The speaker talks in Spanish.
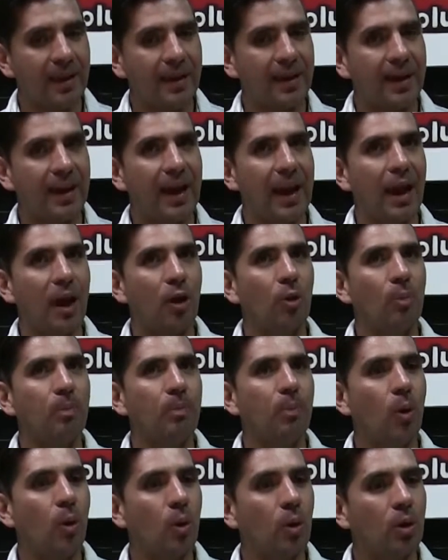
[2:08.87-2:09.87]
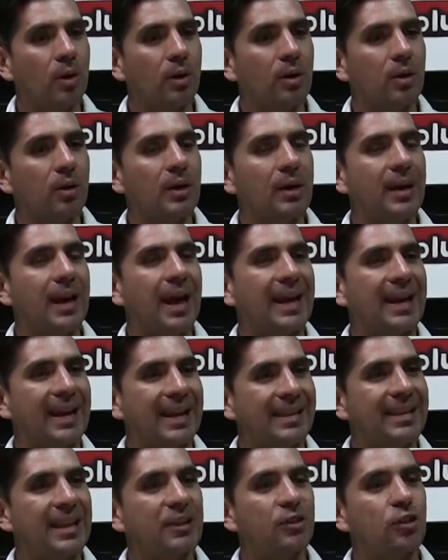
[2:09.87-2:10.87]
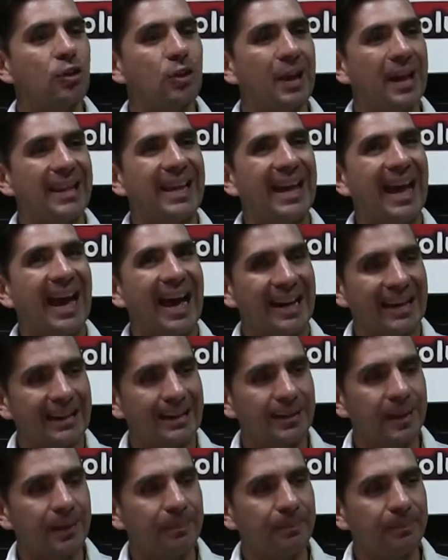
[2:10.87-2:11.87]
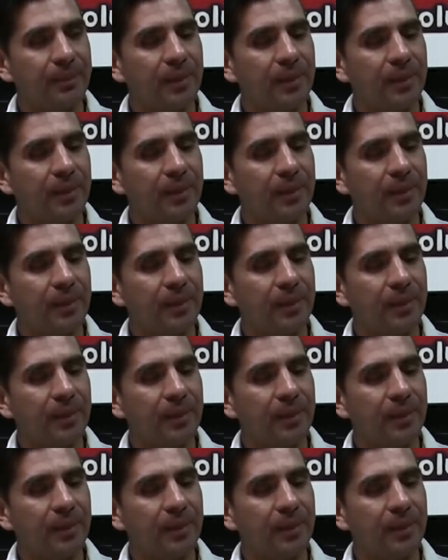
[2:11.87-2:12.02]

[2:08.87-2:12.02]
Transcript: creado por la Red Nacional de Arte.